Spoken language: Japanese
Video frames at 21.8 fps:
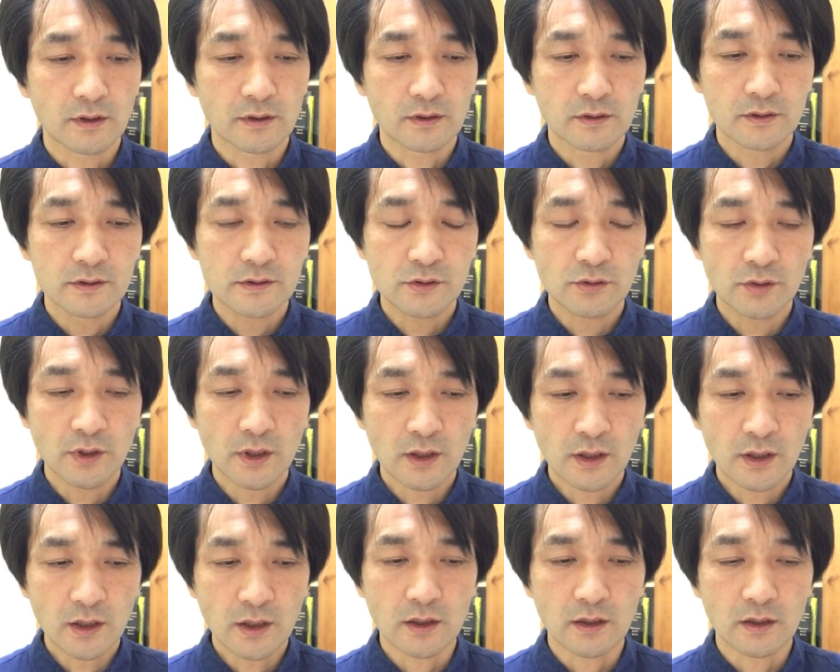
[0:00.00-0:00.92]
それ
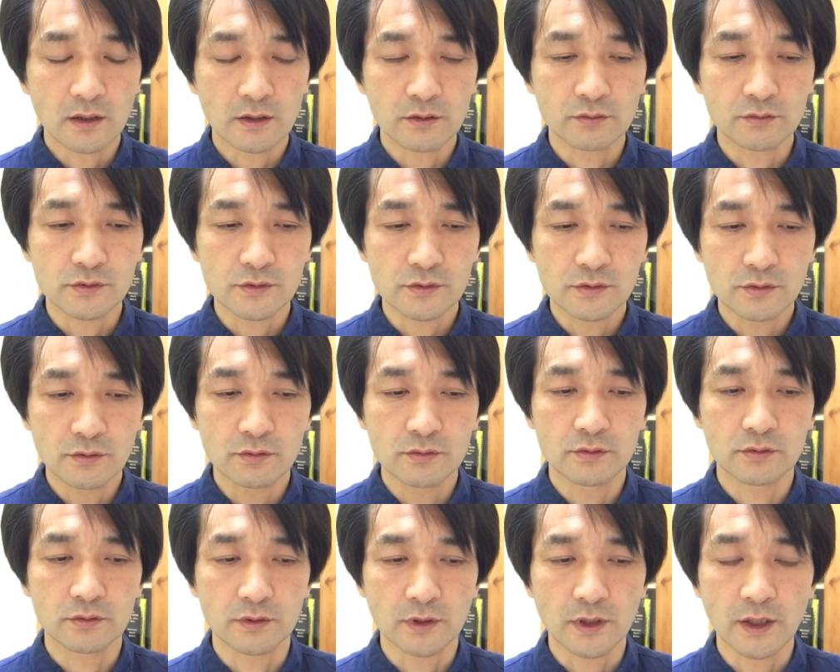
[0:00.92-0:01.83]
がすご
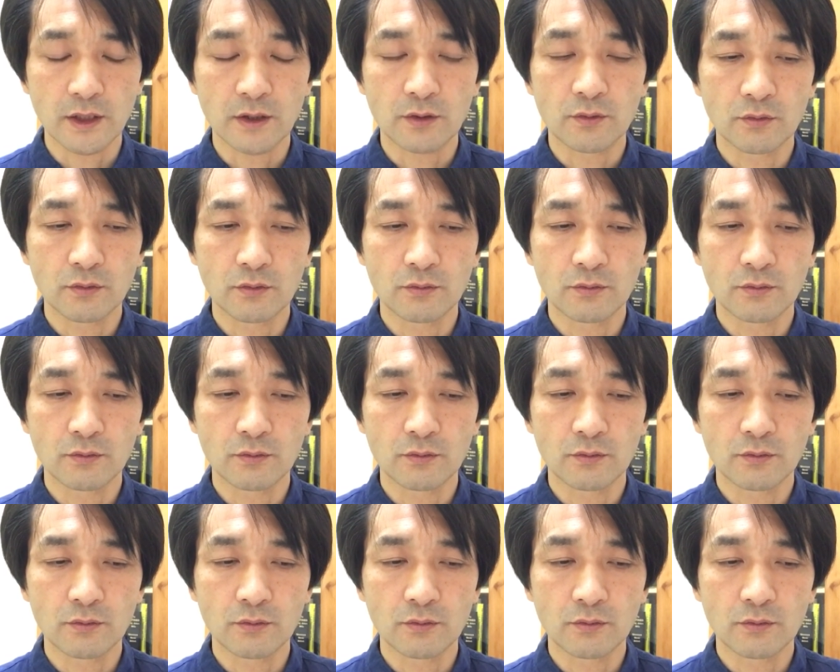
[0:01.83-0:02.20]
く抵抗を